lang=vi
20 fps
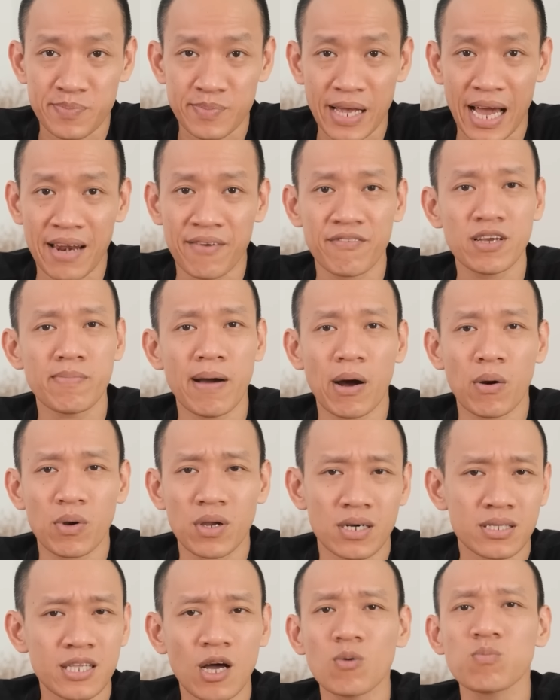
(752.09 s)
Hành vi bạo
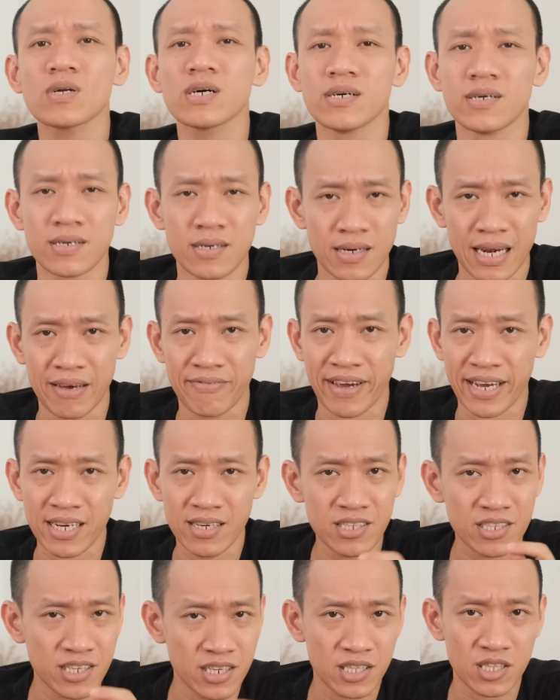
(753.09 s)
lực thông thường là phản
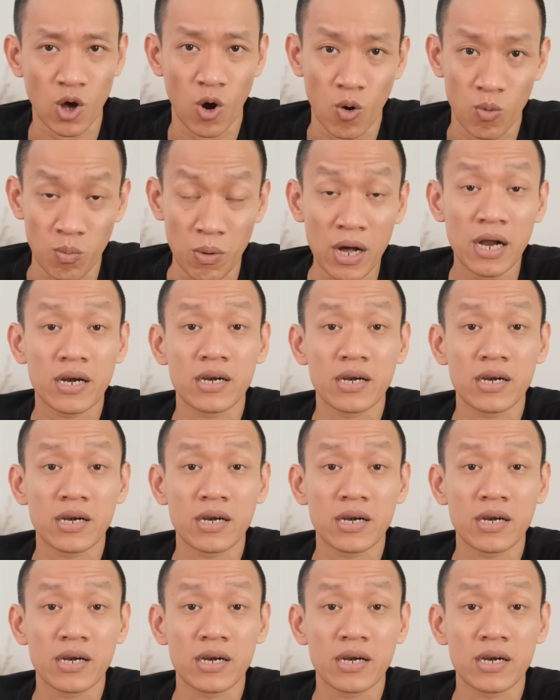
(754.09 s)
ứng sinh tồn